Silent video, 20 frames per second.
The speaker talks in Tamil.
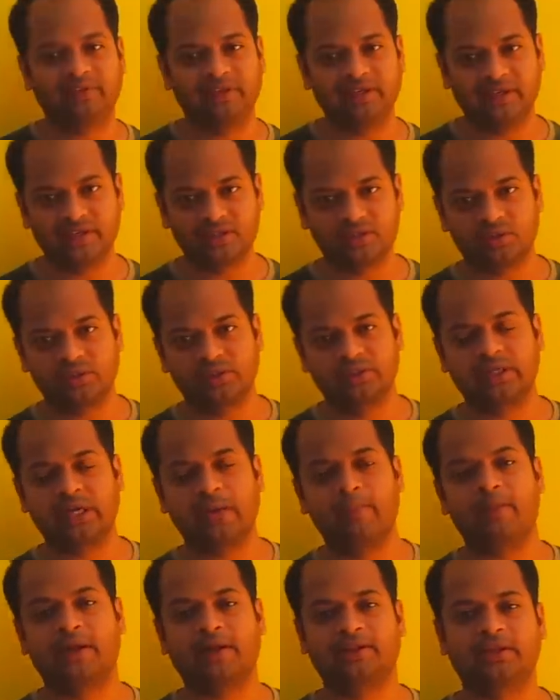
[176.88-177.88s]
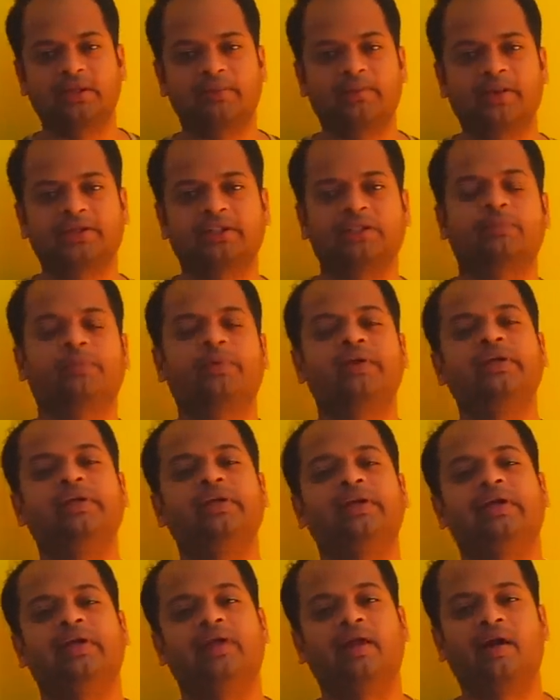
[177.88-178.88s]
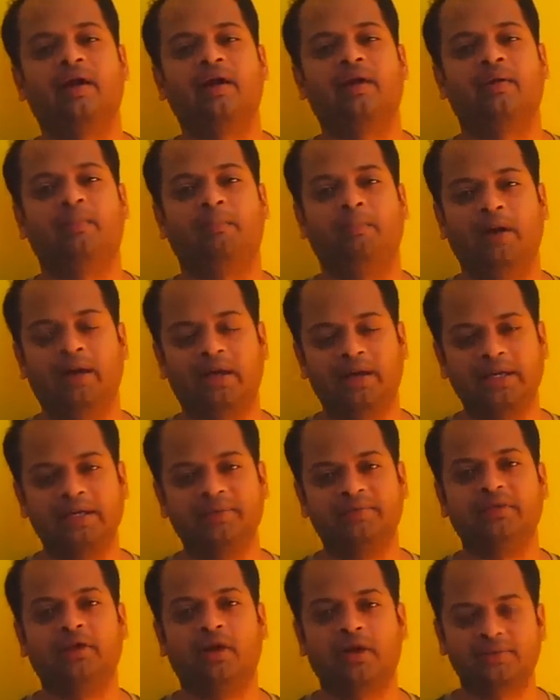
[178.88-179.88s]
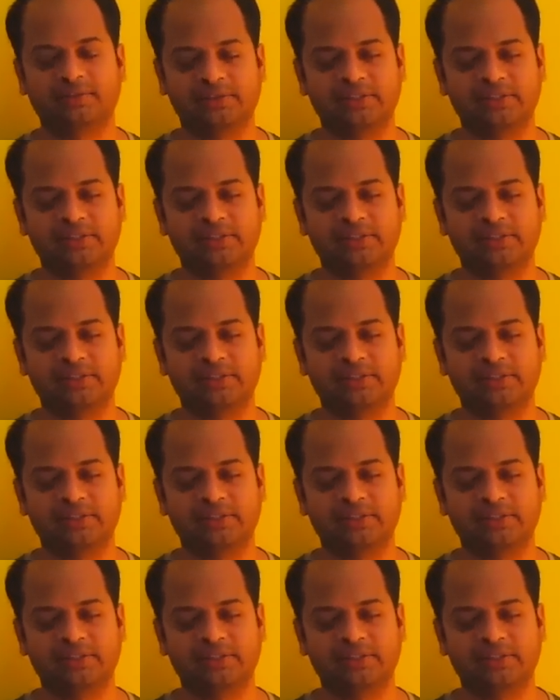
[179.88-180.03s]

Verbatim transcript: அறிவியல் என்ன சொல்லுதுன்னா மரத்துக்கு பக்கத்தில் போய் நின்னீங்கன்னா பகலில் வந்து